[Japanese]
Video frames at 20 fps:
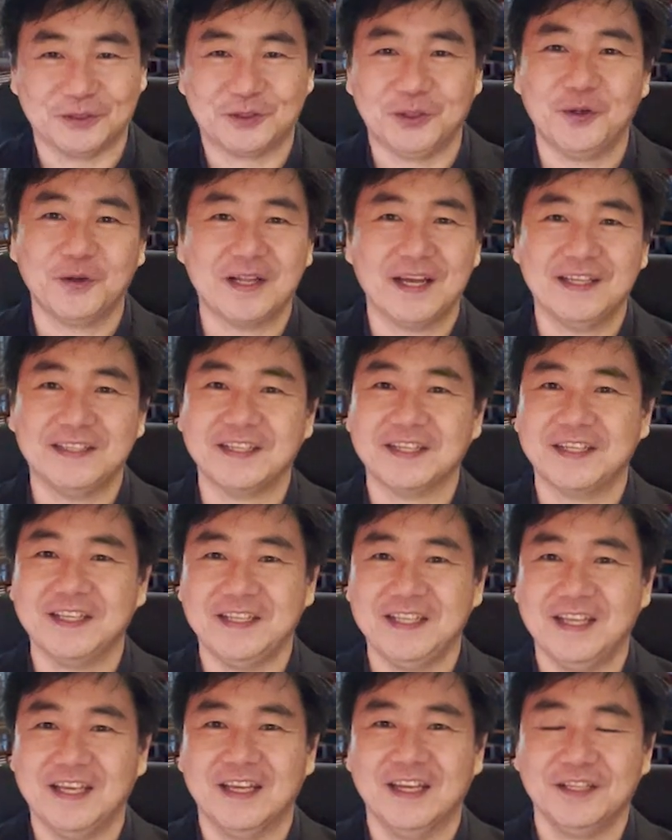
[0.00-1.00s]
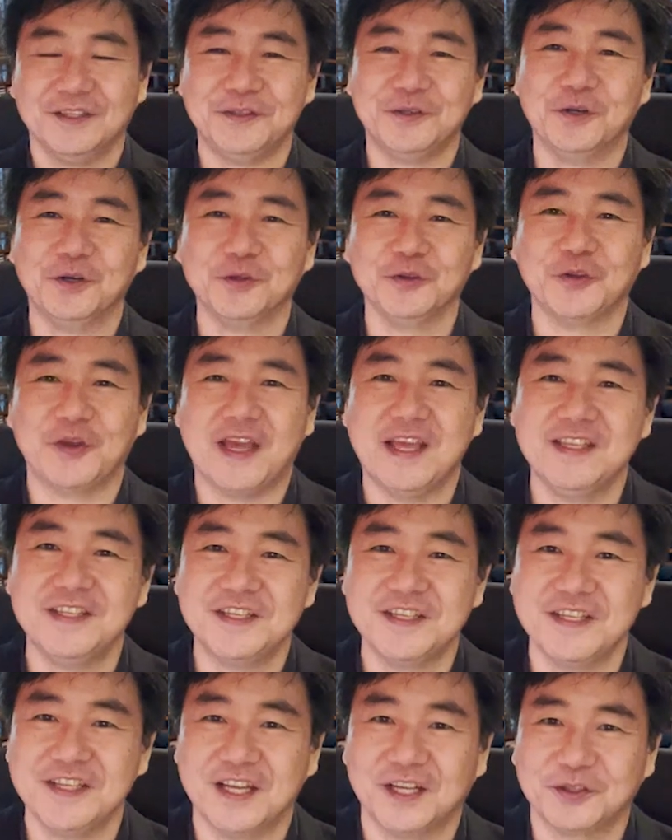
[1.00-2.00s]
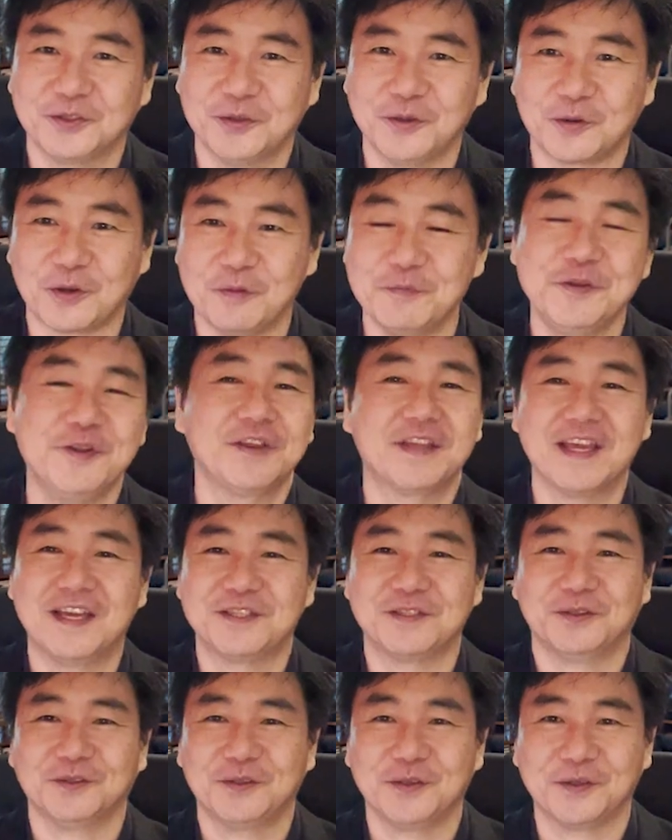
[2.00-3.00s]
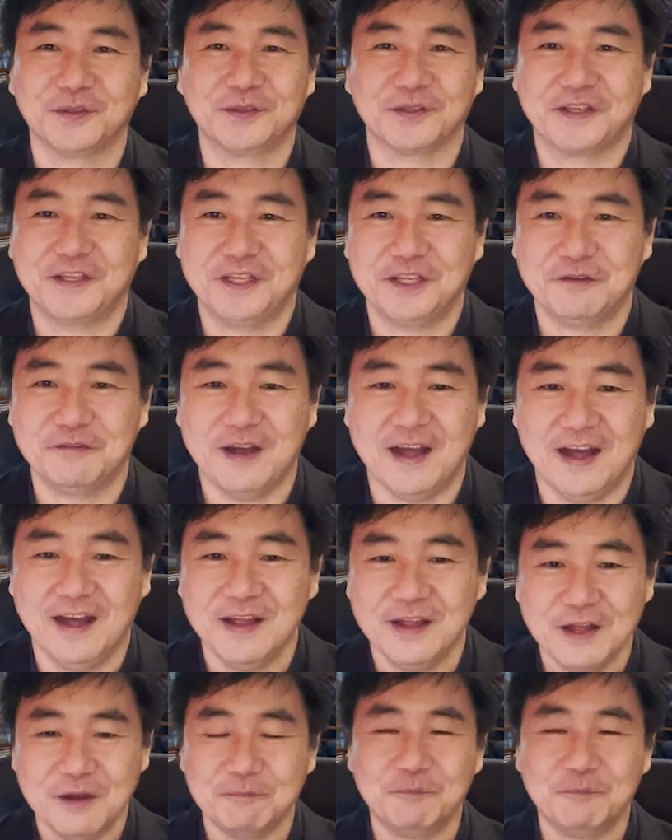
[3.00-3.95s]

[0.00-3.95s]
将来的に日本のエンジニアとコミュニケーションを取るときには